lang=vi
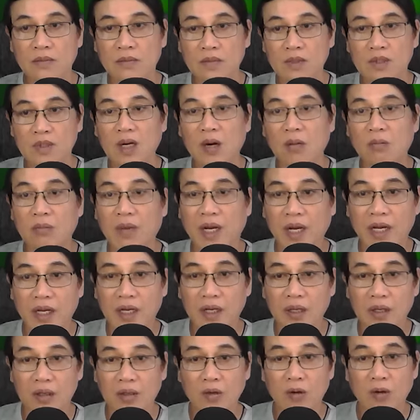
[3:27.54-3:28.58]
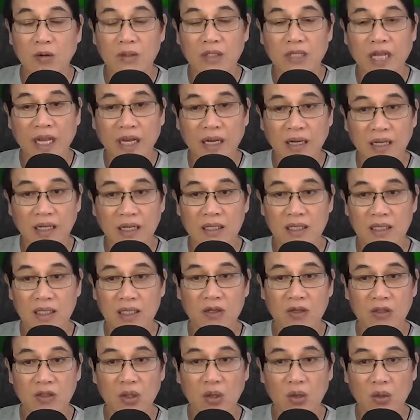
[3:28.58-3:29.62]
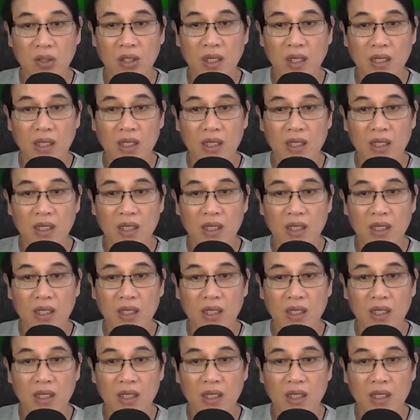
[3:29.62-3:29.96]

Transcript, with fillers: Không may cô té lên người của tôi.